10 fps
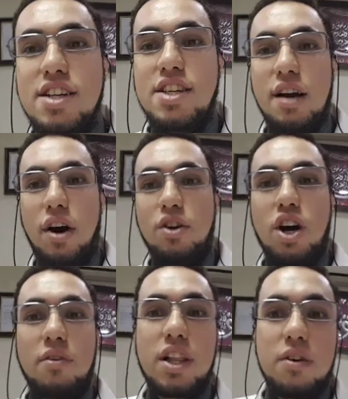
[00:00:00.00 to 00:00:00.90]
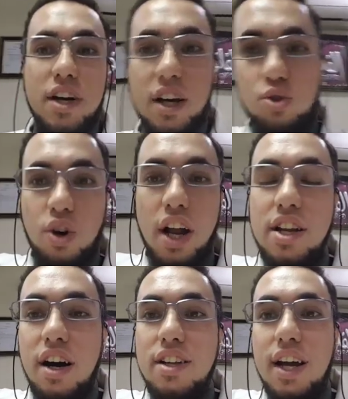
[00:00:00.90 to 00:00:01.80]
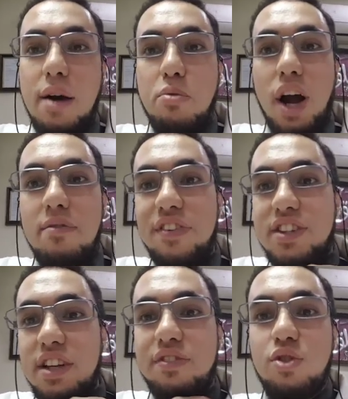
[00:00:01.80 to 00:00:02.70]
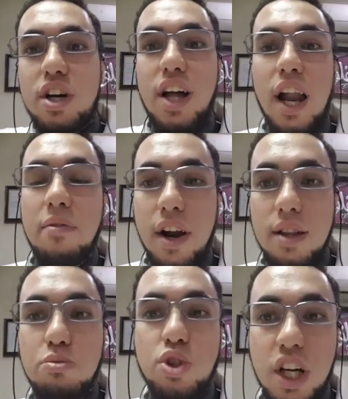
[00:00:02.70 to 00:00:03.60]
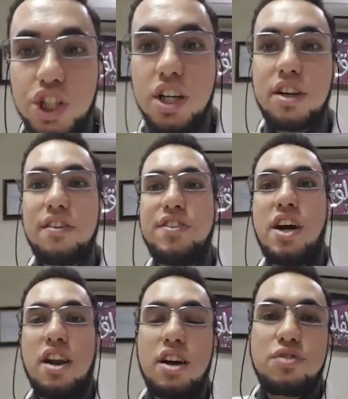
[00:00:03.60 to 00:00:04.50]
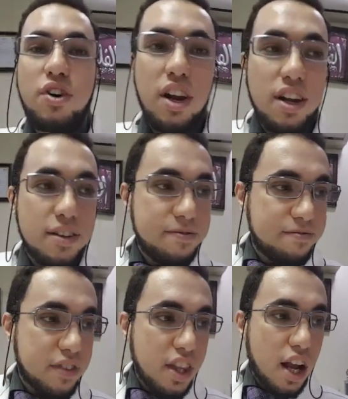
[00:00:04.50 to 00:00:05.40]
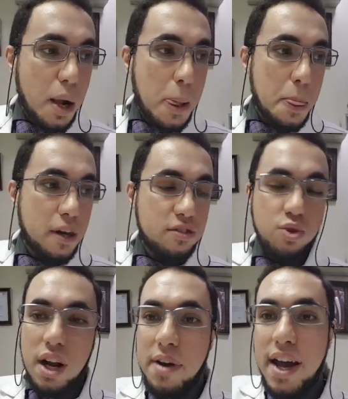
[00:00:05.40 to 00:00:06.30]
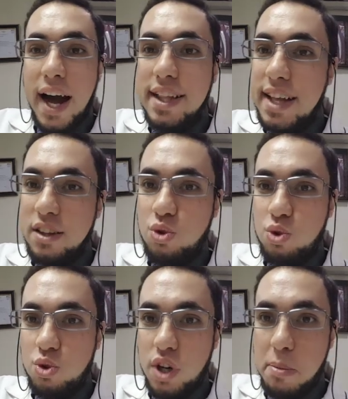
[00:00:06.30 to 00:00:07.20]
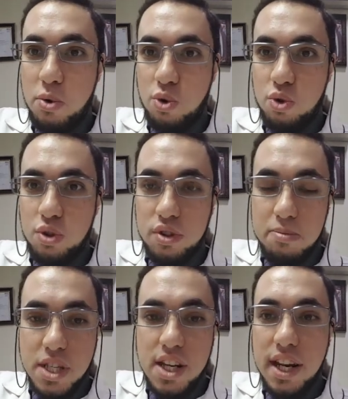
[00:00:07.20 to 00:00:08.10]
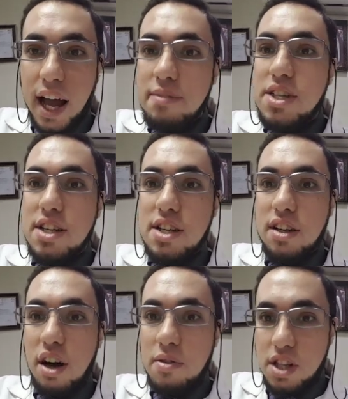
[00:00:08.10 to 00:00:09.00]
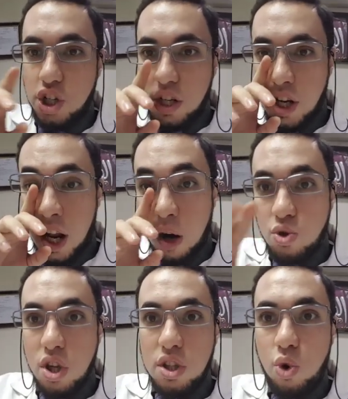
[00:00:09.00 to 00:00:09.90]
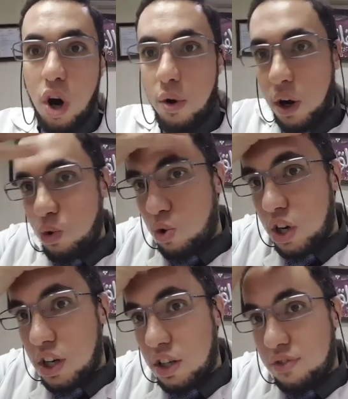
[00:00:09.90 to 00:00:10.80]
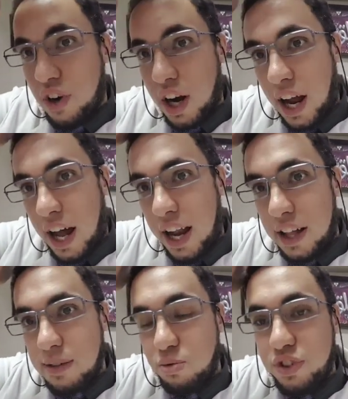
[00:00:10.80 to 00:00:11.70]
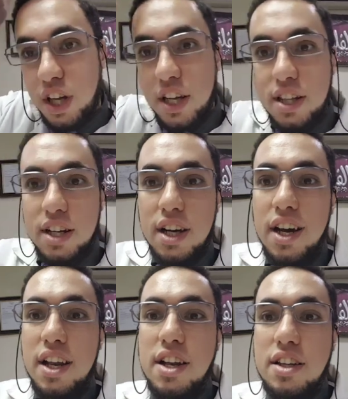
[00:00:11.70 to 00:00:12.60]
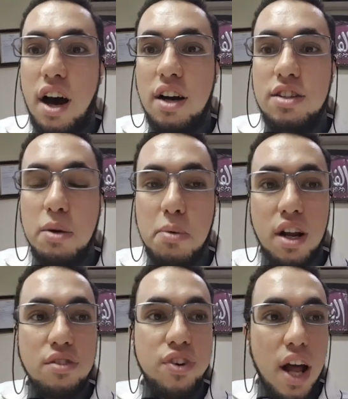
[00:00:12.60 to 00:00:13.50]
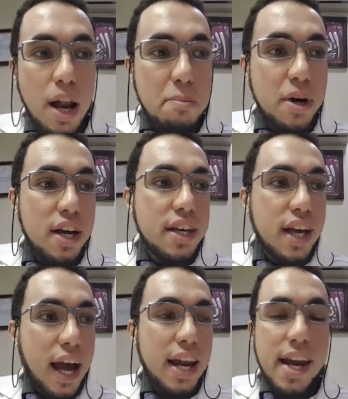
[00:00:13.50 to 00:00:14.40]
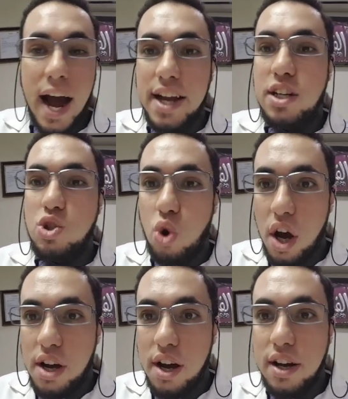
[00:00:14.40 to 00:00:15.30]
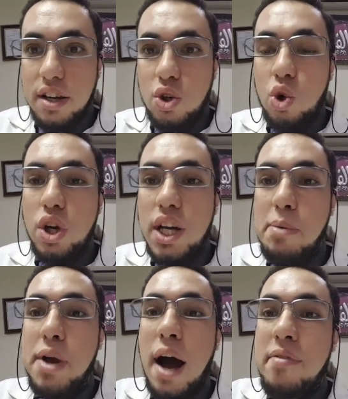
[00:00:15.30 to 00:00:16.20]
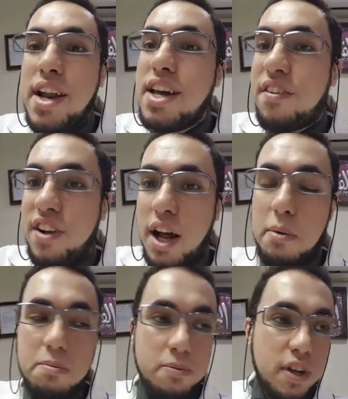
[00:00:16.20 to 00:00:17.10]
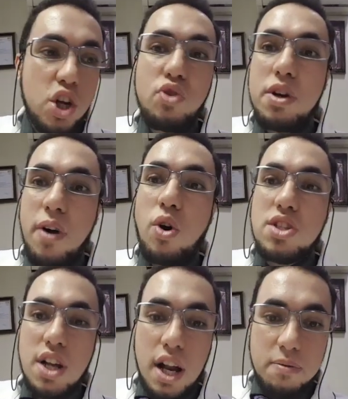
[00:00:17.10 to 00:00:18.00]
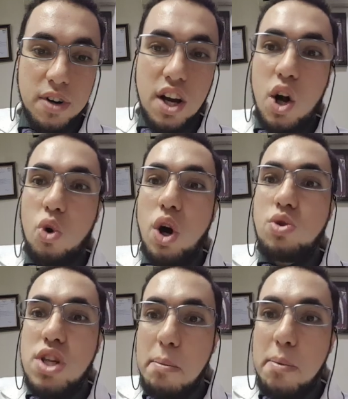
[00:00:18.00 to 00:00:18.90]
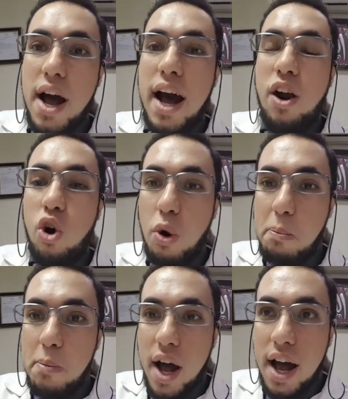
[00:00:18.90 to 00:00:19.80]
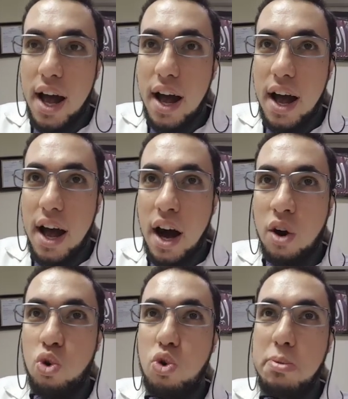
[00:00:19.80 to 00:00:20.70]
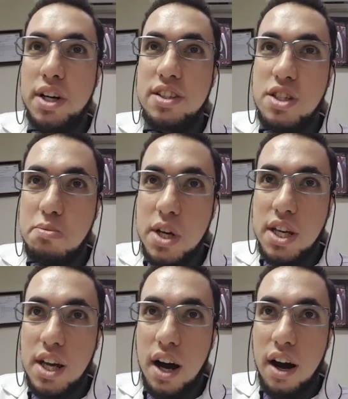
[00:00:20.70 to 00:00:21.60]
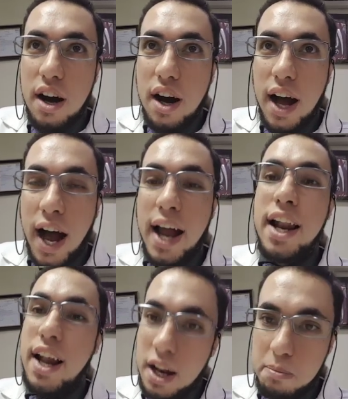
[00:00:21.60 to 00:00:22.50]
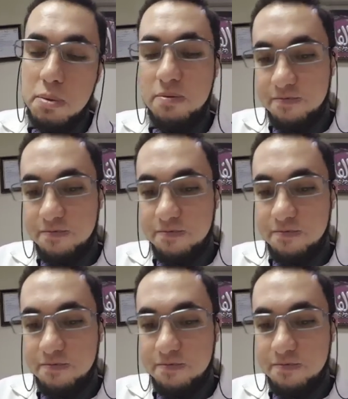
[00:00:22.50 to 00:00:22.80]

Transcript: السلام عليكم ورحمه الله وبركاته جالي النهارده كام مكالمه في التليفون كده على مرض منتشر في الاطفال والنبي اي حد عنده ابنه من سن 5 لسن 15 سنه او صديقه او اخوه يتفرج على الحلقه دي مفيده جدا لان ده اكتر مرض في القلب يخلي عيل صغير يروح يعمل عمليه في القلب لانه بيبوظ القلب ويسمى الحمى الروماتيزميه على القلب